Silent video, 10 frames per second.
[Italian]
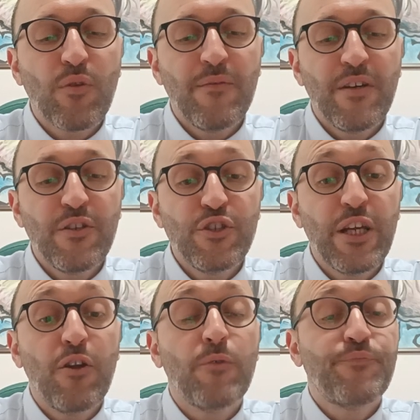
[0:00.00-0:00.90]
al
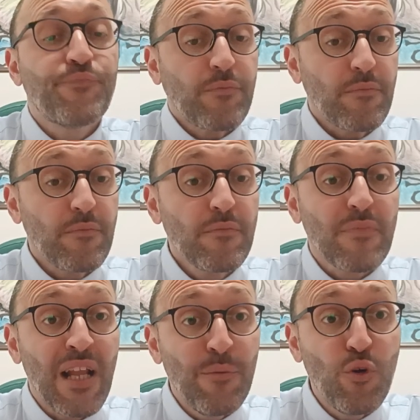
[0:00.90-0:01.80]
Vangelo.
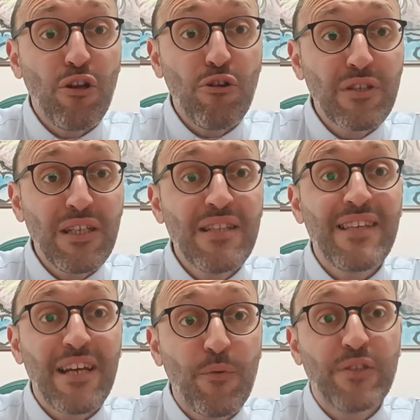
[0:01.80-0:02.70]
La buona
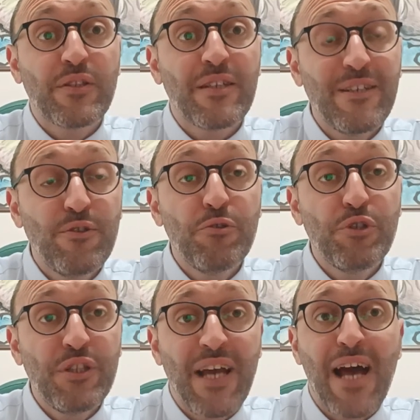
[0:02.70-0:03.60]
notizia è questa che Dio
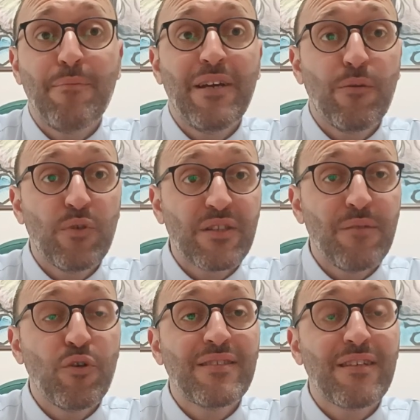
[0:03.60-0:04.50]
ci ama e questo
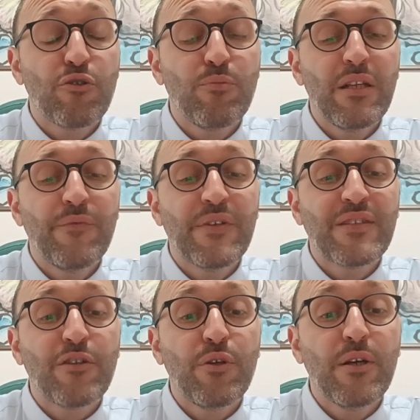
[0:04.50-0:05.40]
amore è stato
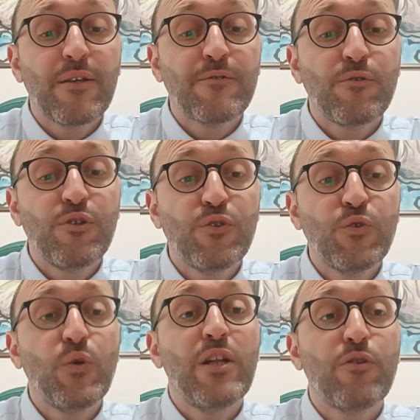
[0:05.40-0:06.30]
manifestato in Cristo
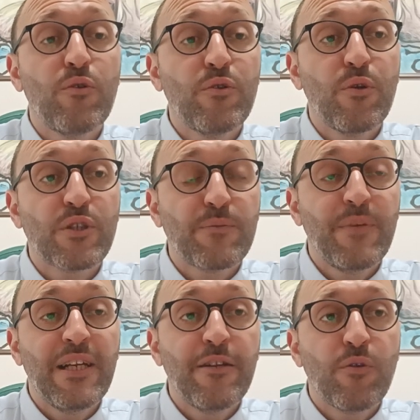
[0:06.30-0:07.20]
Gesù e il dono dello
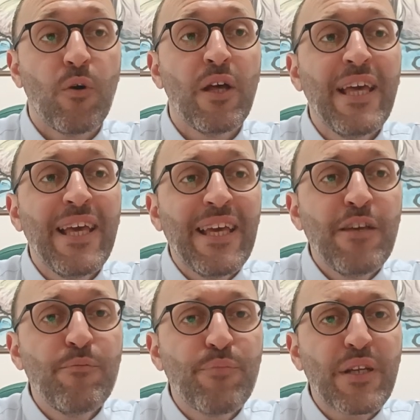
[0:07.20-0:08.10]
Spirito
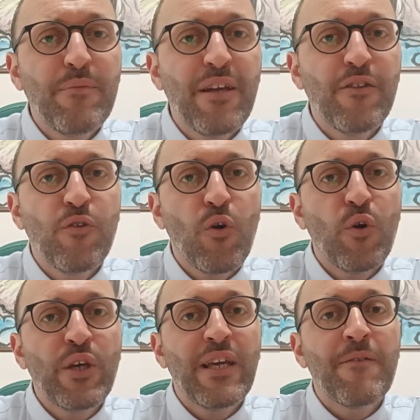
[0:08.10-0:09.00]
imprime in
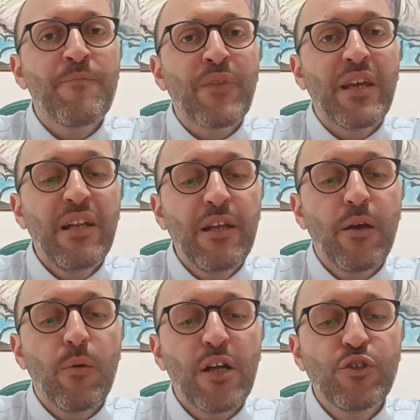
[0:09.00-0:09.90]
noi il
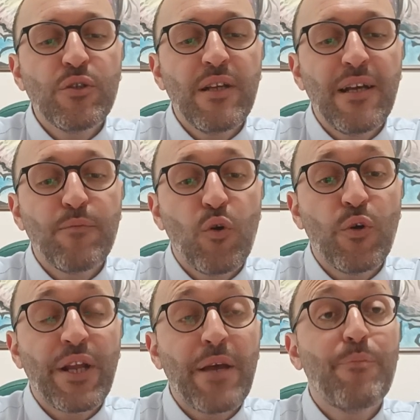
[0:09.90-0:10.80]
linguaggio
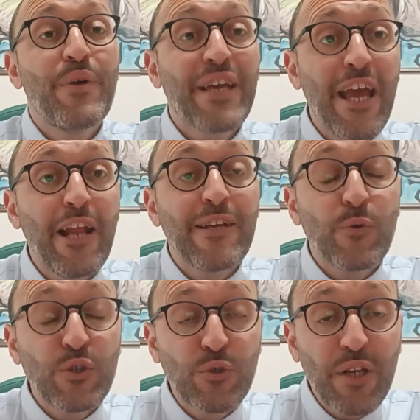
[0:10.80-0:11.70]
dell'amore, perché
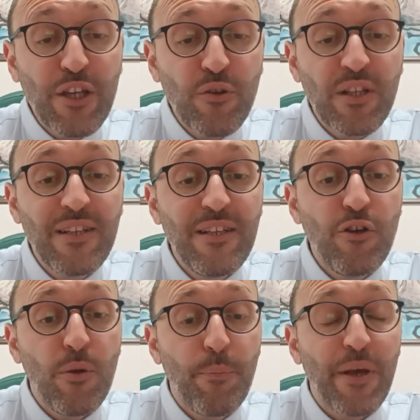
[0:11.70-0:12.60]
questo regno di
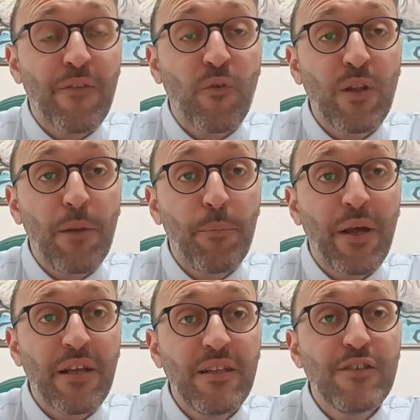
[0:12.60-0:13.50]
Dio, il pezzo del
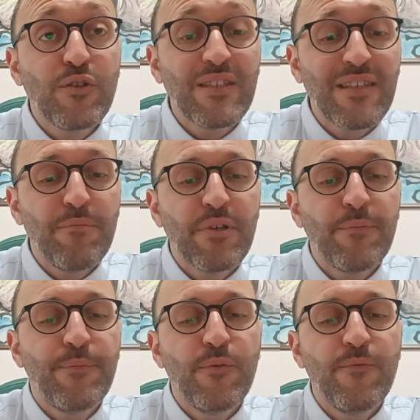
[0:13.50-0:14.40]
paradiso, è sempre
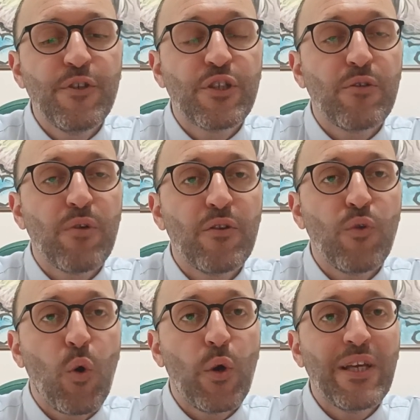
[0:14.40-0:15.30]
più vicino a
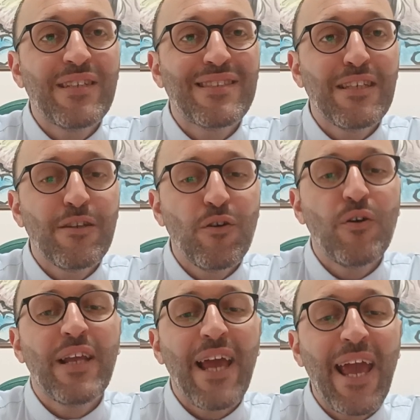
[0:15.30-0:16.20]
noi, il
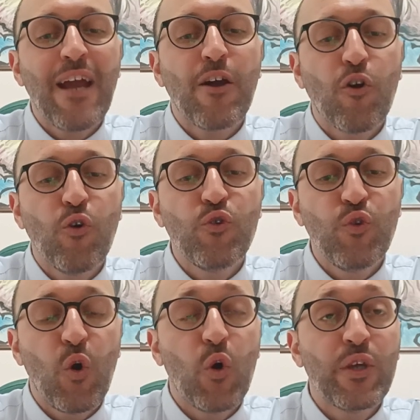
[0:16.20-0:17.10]
Signore è con
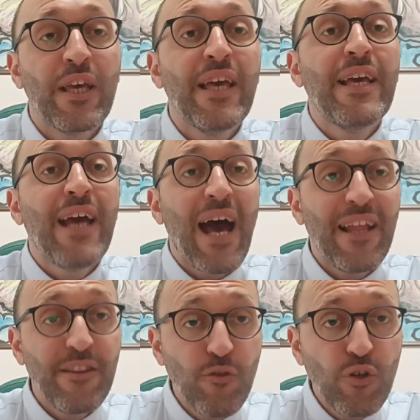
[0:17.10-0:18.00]
noi a
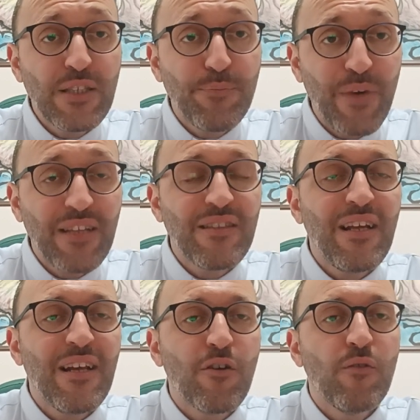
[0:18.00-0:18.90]
noi spetta
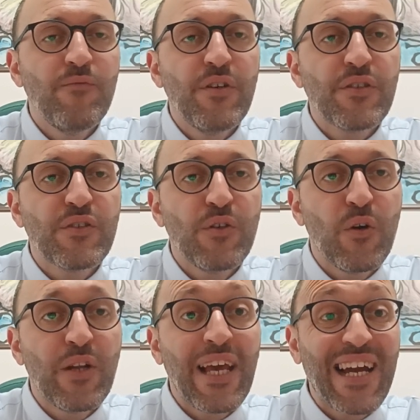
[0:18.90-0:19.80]
la
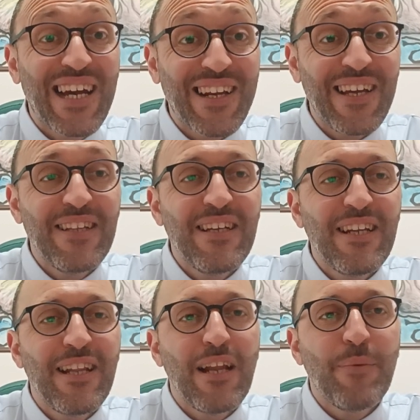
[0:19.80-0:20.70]
conversione,
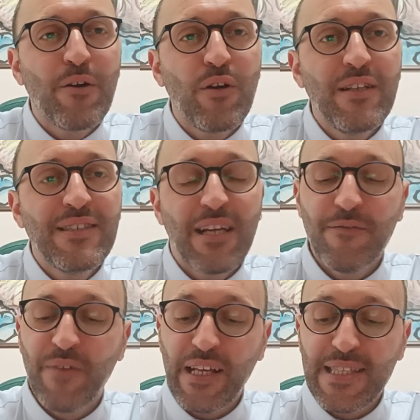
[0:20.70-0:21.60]
credere nella parola di
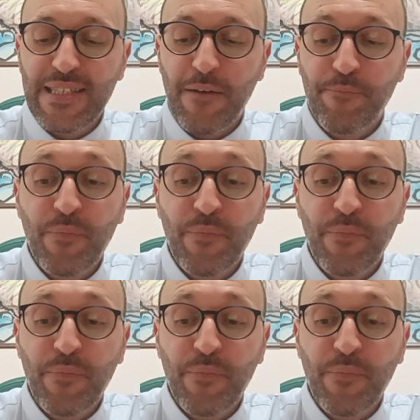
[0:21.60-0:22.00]
salvezza.